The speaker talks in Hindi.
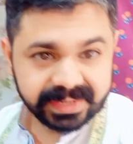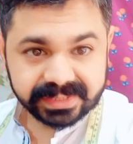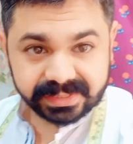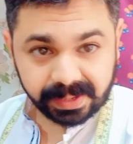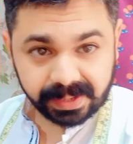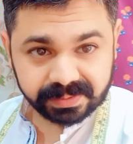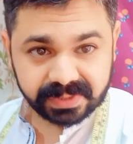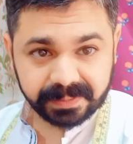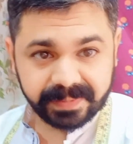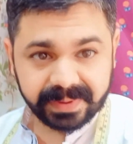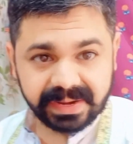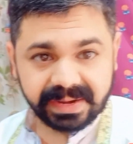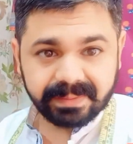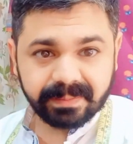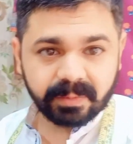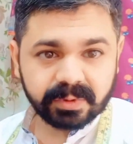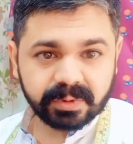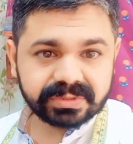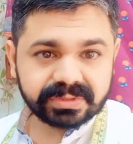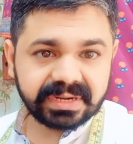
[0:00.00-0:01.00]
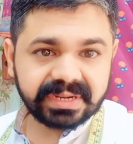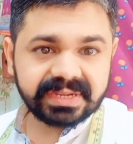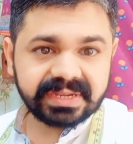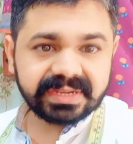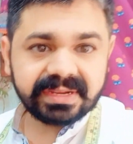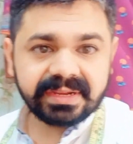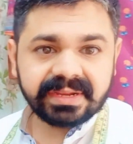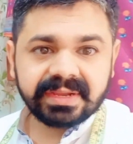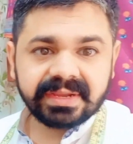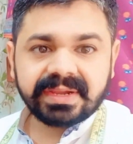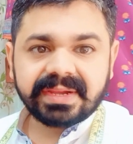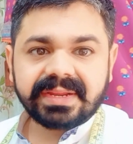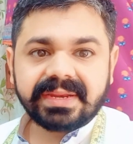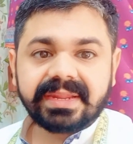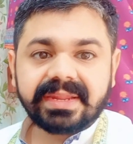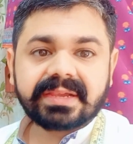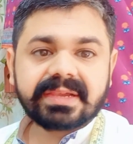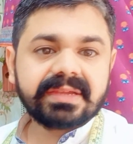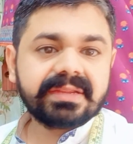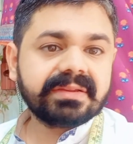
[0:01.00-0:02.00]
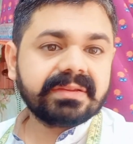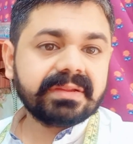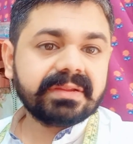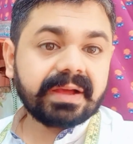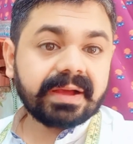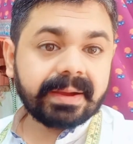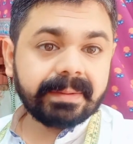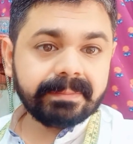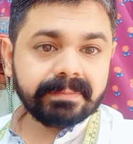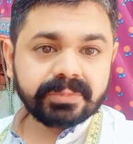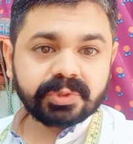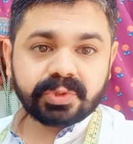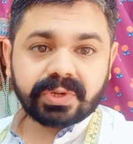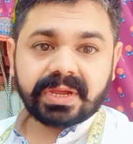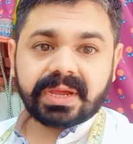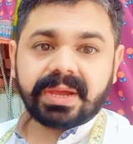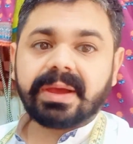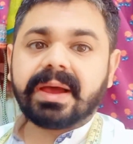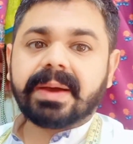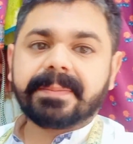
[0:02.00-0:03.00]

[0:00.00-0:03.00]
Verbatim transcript: सबसे पहले मोस्टली लेकिन हम जो है